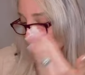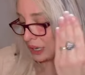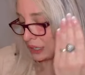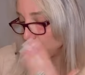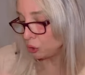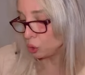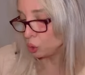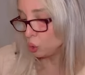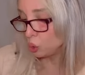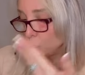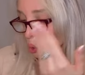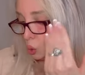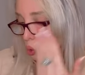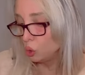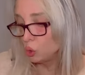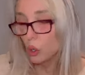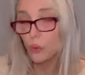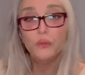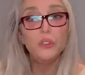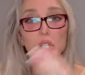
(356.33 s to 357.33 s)
ho letto
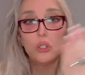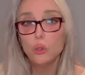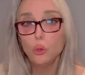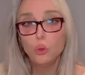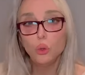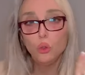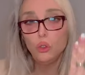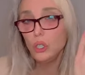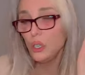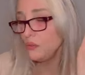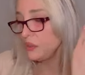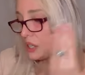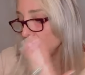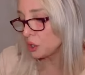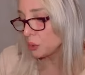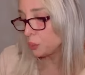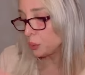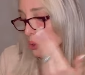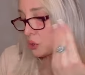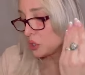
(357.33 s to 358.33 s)
tutto, ho visto tutti i
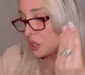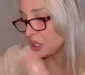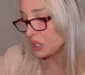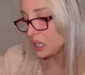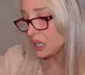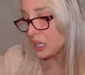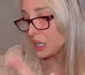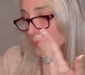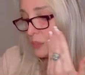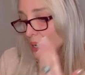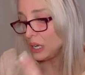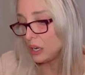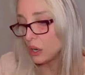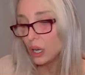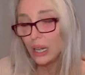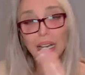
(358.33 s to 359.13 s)
video possibili,